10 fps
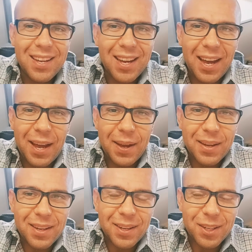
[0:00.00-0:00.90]
è
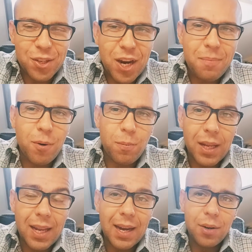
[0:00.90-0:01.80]
eh, già
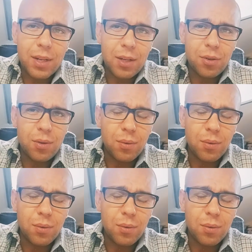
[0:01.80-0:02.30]
proprietario adesso di